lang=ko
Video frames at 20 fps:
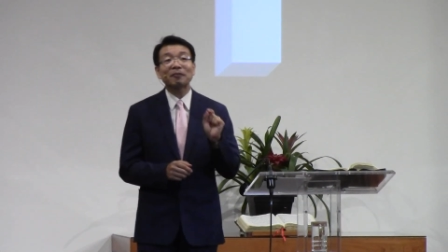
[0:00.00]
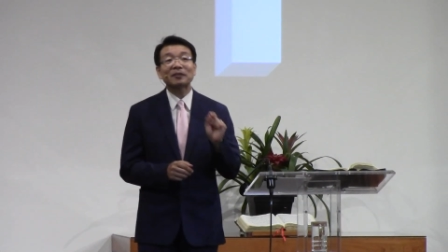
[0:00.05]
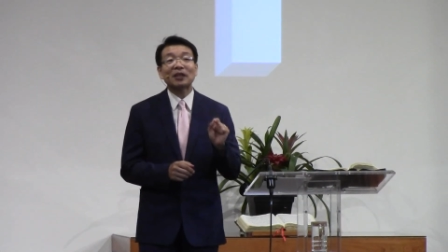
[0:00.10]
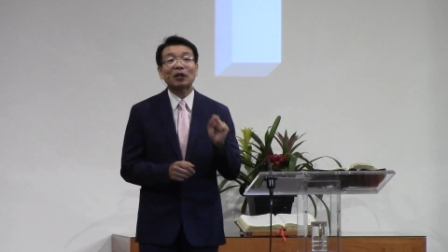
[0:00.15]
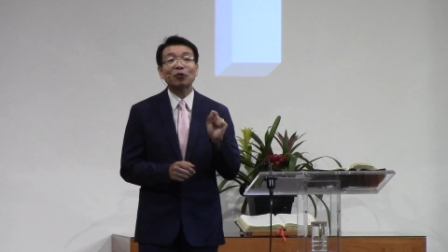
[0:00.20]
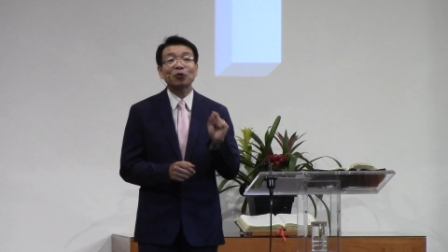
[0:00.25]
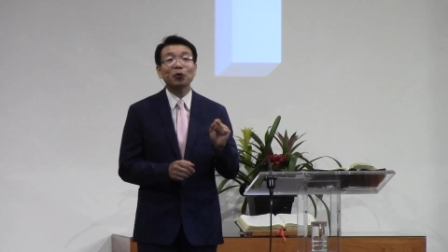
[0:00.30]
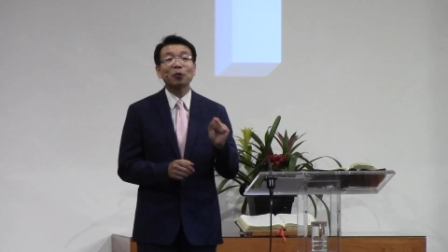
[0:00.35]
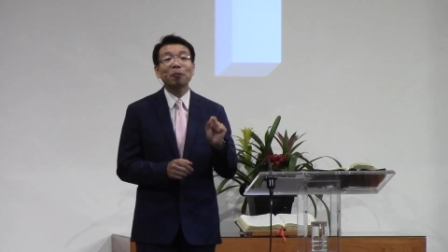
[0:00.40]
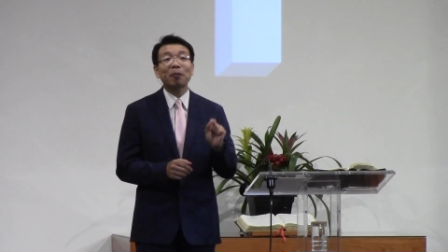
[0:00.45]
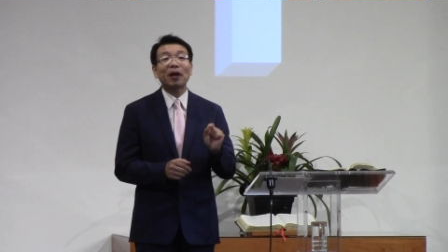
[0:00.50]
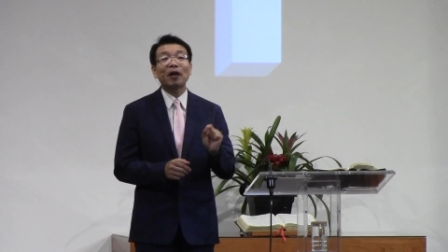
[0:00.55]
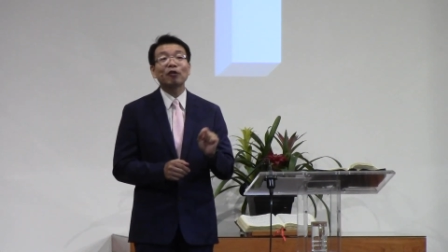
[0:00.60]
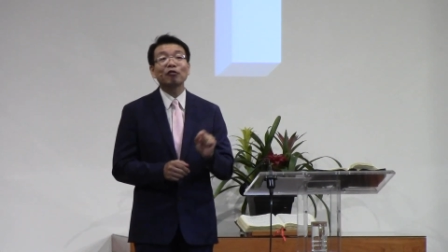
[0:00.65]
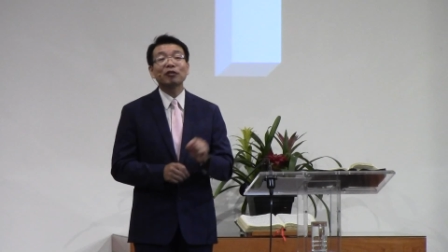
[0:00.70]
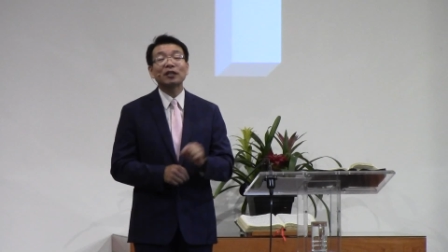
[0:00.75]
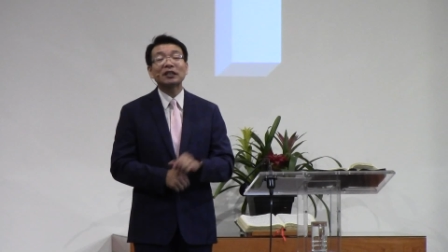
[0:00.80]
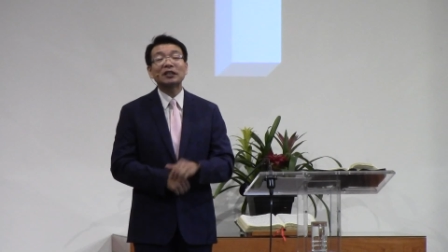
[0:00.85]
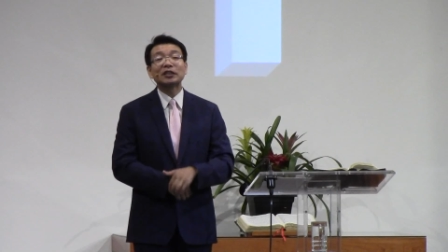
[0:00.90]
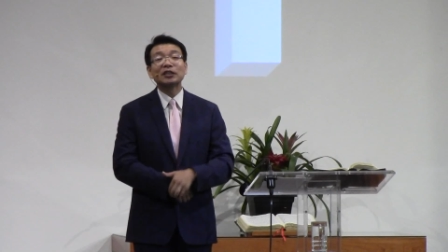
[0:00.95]
사도
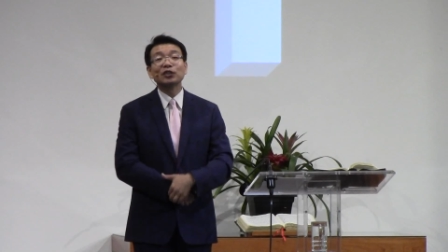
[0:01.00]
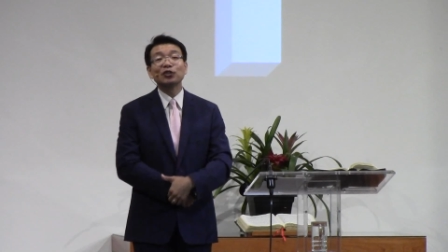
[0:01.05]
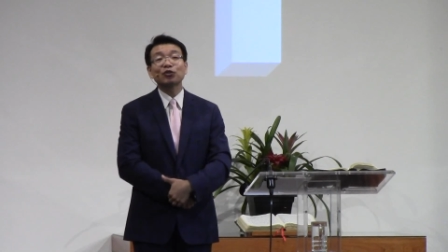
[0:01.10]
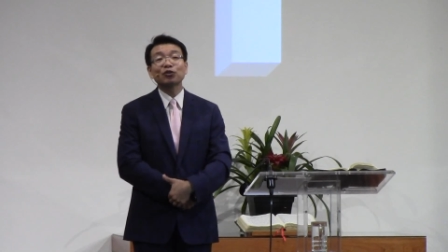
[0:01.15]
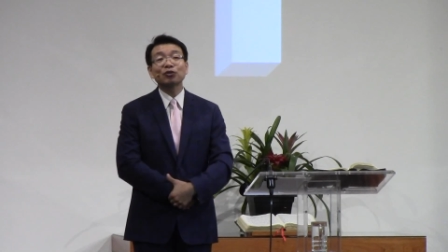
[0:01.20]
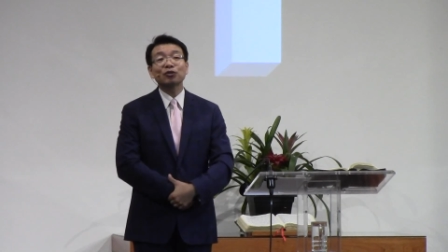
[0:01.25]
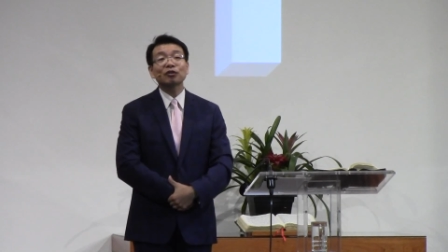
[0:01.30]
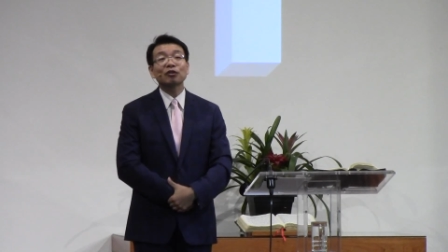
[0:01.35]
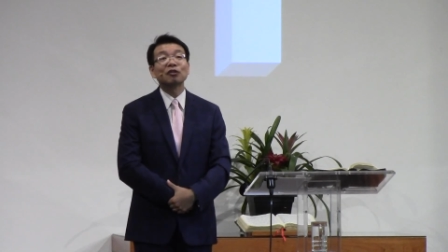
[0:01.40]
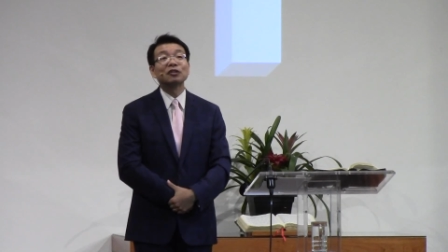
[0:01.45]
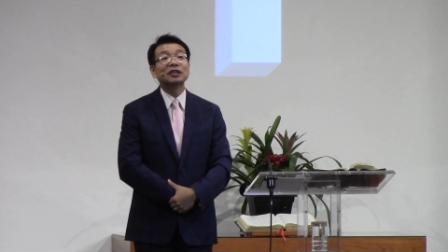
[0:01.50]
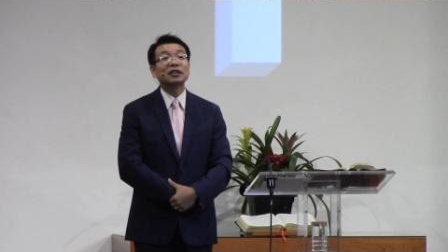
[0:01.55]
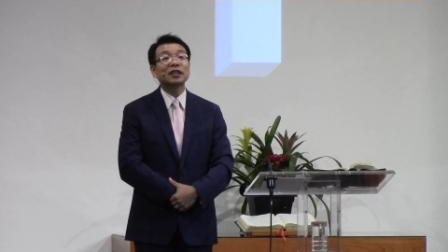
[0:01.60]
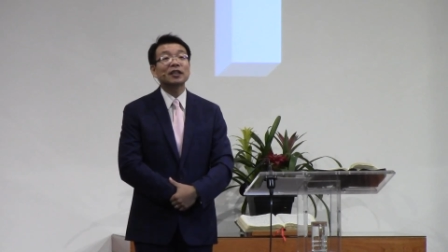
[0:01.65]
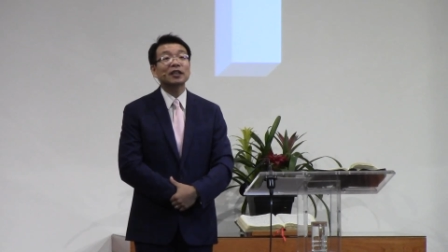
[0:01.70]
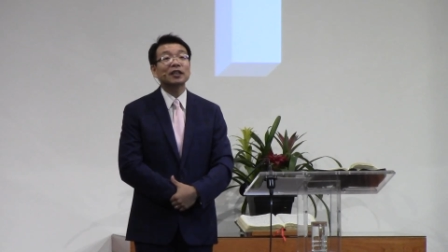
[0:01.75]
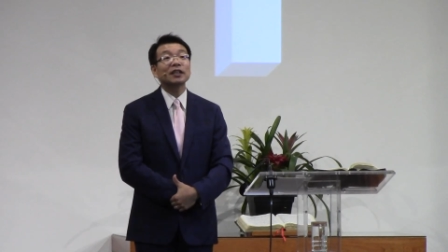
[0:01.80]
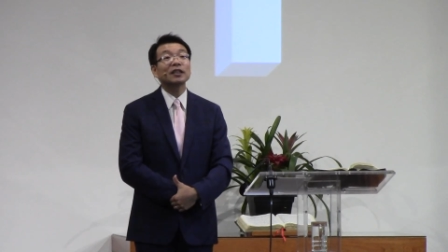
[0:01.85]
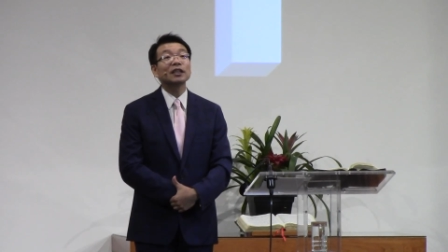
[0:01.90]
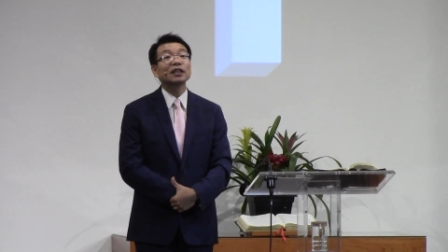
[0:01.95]
바울의 진술은
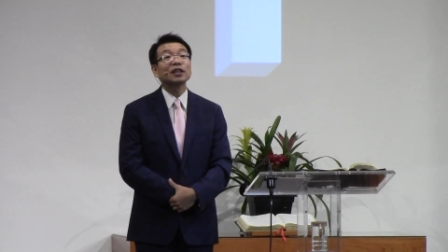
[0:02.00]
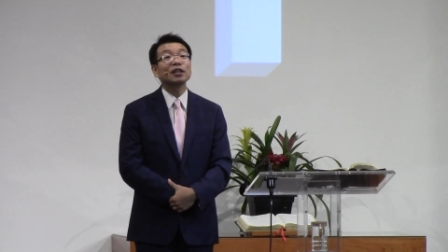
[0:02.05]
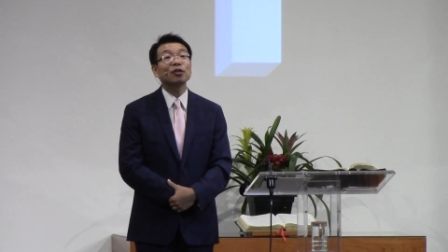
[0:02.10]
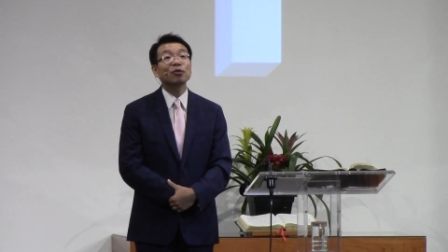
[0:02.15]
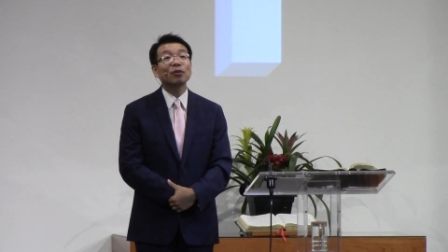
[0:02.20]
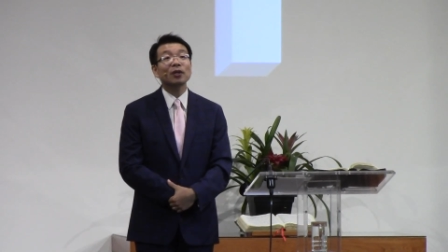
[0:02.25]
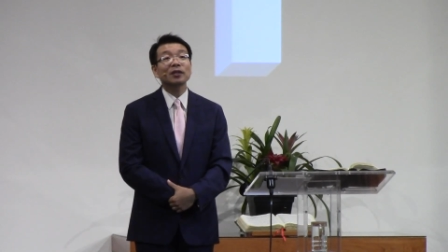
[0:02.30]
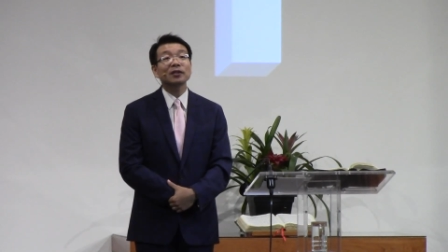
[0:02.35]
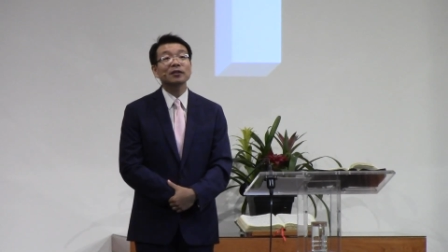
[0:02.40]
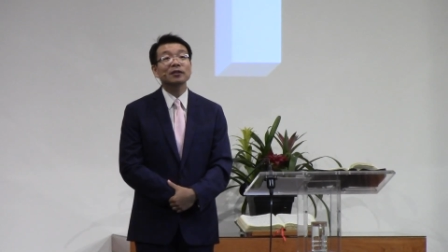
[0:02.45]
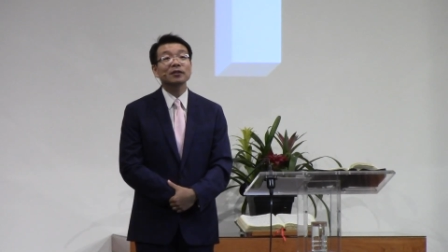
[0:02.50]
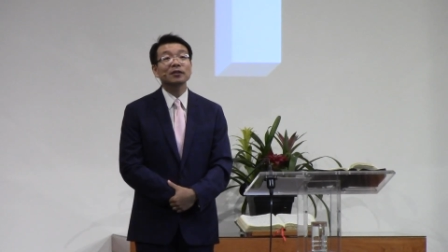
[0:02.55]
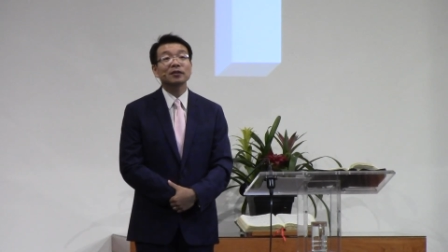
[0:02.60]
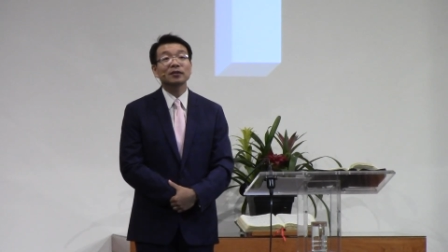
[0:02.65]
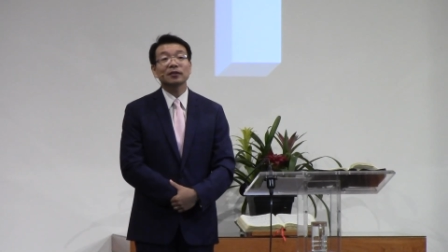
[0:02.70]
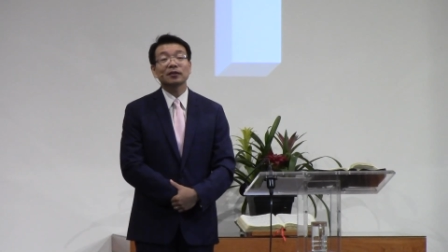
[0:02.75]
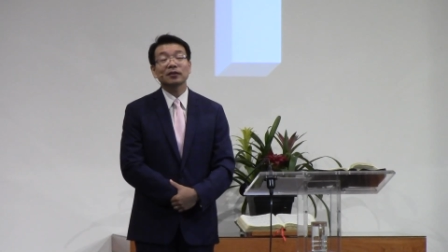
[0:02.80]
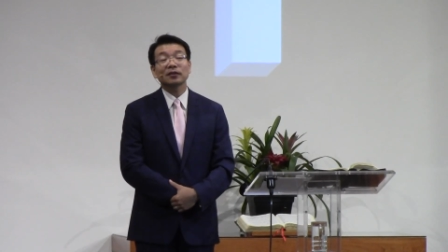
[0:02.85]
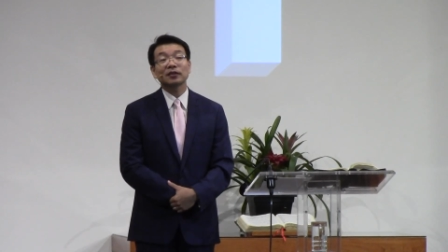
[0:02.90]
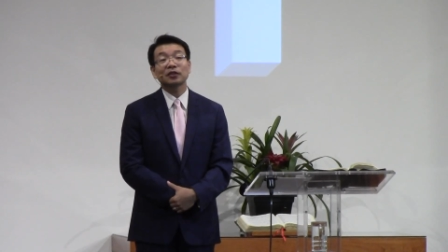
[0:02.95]
언제나
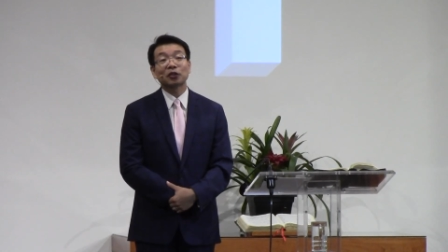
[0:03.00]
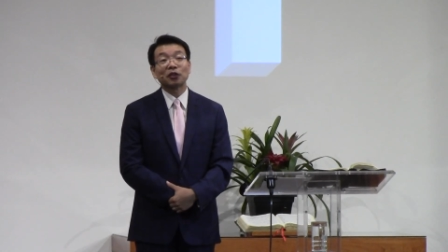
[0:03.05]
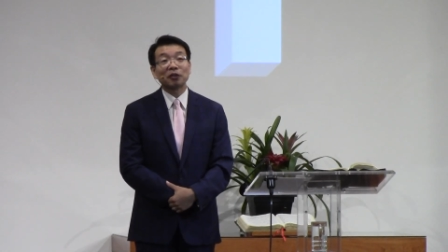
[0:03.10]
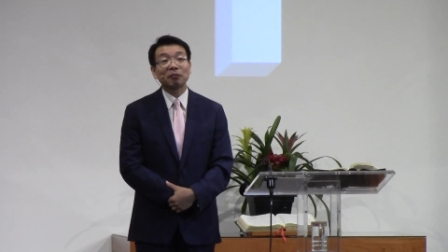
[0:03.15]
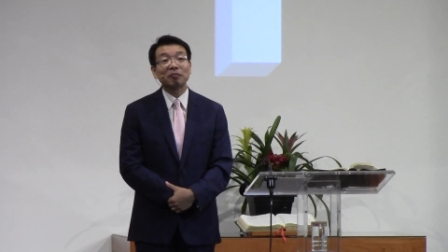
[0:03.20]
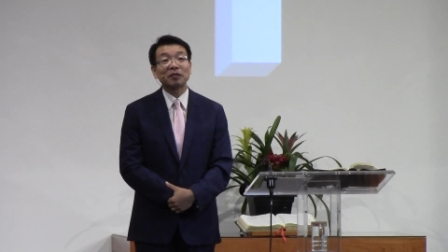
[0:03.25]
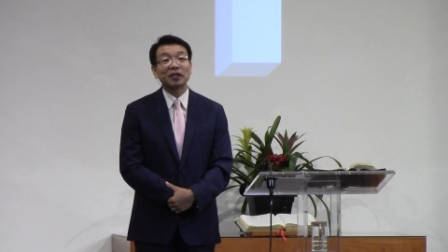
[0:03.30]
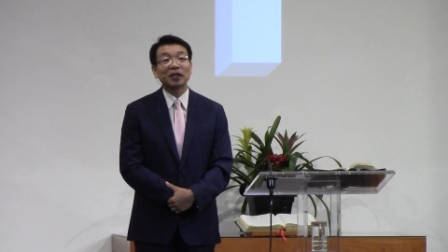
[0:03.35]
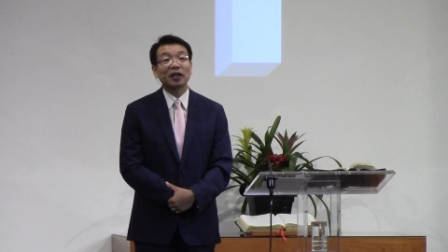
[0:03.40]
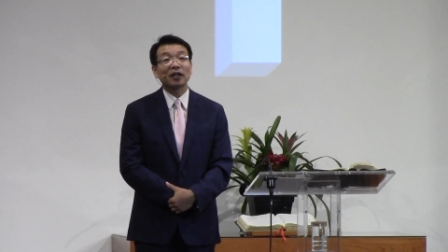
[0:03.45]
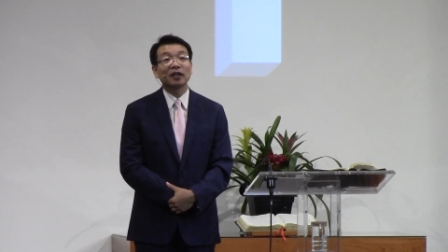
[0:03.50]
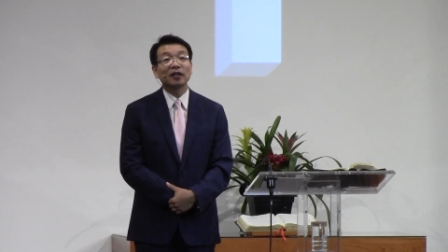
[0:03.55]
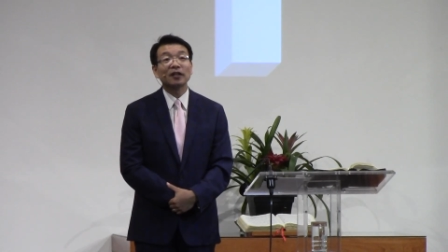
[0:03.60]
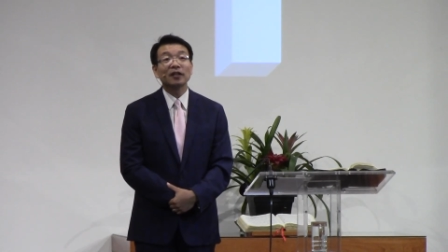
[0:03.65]
일관적입니다.